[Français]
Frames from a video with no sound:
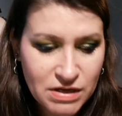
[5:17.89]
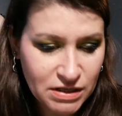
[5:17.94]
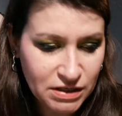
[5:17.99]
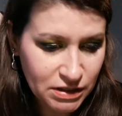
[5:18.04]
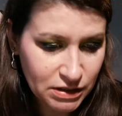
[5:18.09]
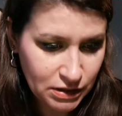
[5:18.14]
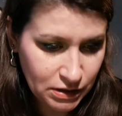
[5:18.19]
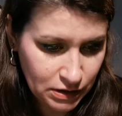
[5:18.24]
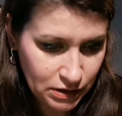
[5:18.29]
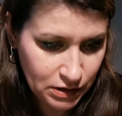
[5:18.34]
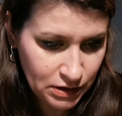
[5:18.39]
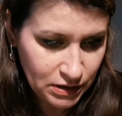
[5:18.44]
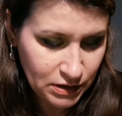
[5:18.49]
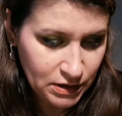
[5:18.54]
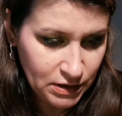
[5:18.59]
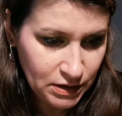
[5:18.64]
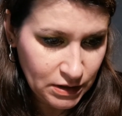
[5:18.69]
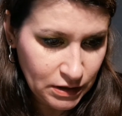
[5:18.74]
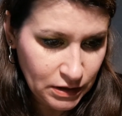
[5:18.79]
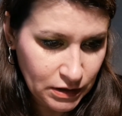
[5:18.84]

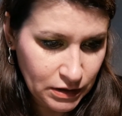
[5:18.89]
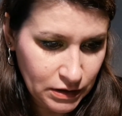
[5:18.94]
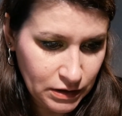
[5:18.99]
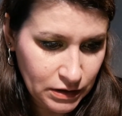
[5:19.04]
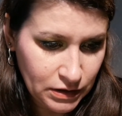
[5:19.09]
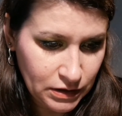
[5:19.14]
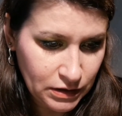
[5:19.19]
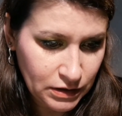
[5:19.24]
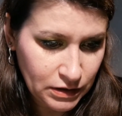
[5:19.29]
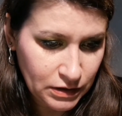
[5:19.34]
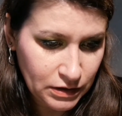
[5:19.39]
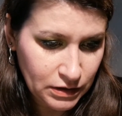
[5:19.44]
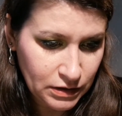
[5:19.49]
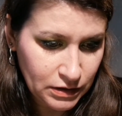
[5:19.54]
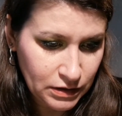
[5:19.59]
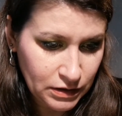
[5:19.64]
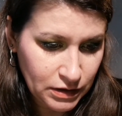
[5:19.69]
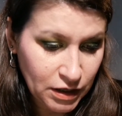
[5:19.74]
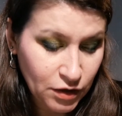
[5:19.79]
Euh,